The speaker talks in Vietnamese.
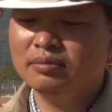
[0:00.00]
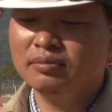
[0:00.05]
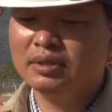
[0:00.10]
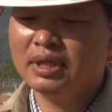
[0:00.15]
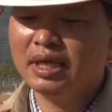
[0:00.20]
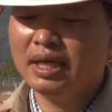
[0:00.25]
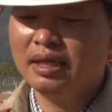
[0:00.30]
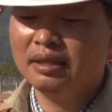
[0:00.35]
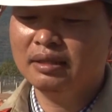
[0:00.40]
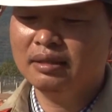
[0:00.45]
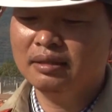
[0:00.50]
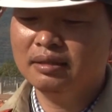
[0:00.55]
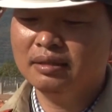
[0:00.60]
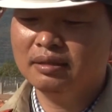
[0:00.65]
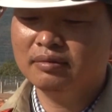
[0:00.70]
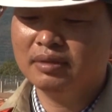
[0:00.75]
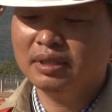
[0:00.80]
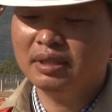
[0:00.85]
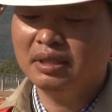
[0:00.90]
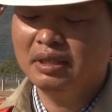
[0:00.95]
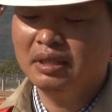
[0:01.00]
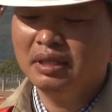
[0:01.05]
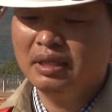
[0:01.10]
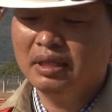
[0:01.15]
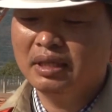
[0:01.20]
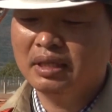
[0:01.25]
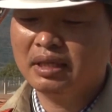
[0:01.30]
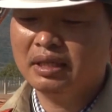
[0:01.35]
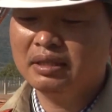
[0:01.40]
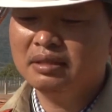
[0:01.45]
trúng giá thế nhưng mà
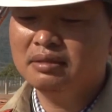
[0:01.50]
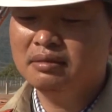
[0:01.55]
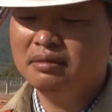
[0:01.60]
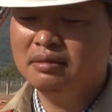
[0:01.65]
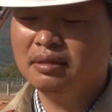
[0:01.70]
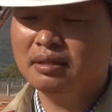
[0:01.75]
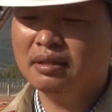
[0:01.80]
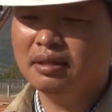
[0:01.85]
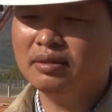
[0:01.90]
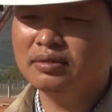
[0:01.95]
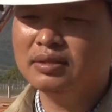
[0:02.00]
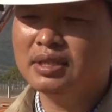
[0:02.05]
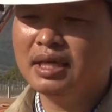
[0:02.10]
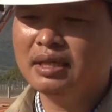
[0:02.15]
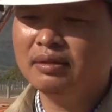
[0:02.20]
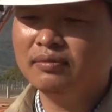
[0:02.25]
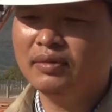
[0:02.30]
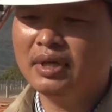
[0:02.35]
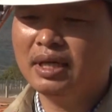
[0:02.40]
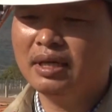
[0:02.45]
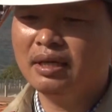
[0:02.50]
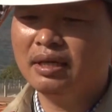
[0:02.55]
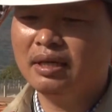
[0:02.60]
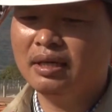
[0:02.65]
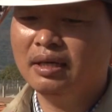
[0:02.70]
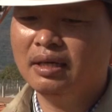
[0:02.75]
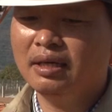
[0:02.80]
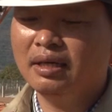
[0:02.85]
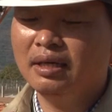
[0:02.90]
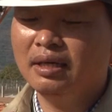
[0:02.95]
cái chữ lượng khảo sát và